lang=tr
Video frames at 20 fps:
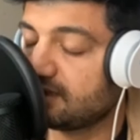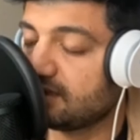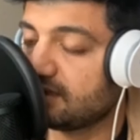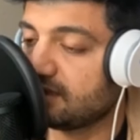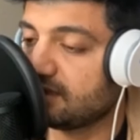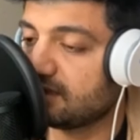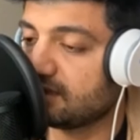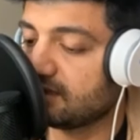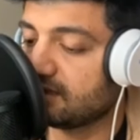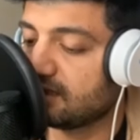
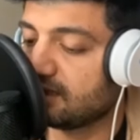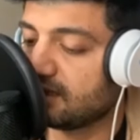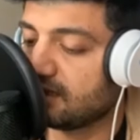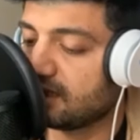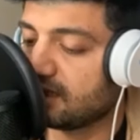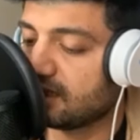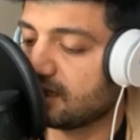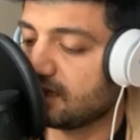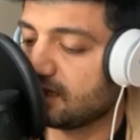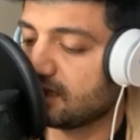Filistin,
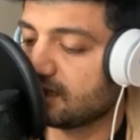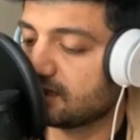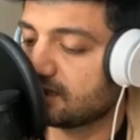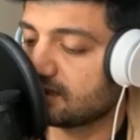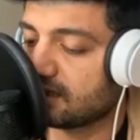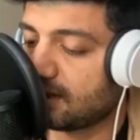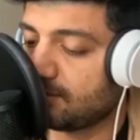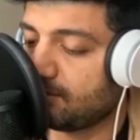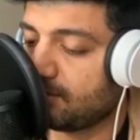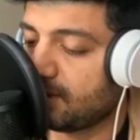
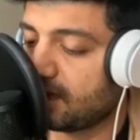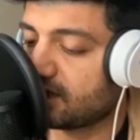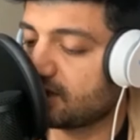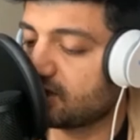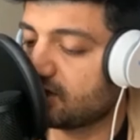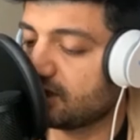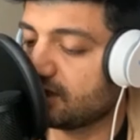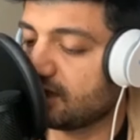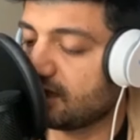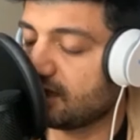
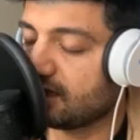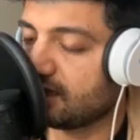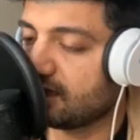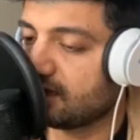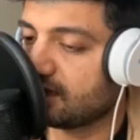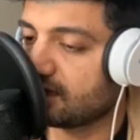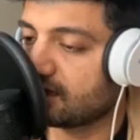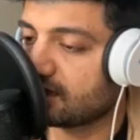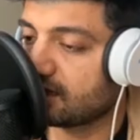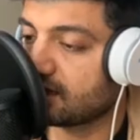sen bak
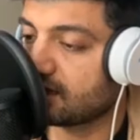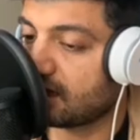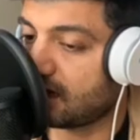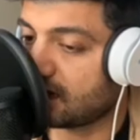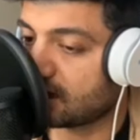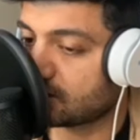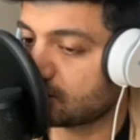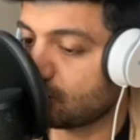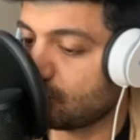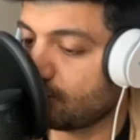işine,
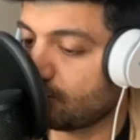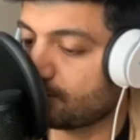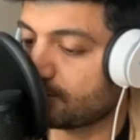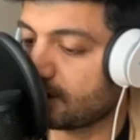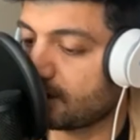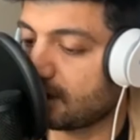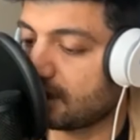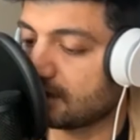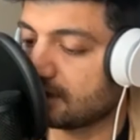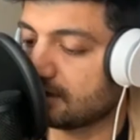kar
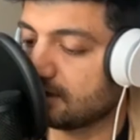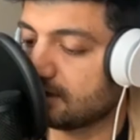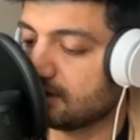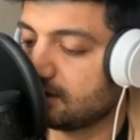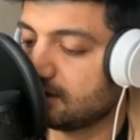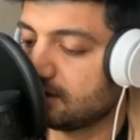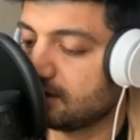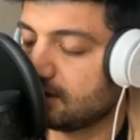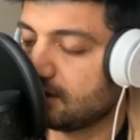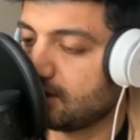
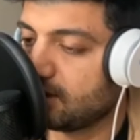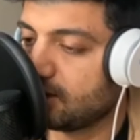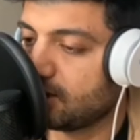toprağını,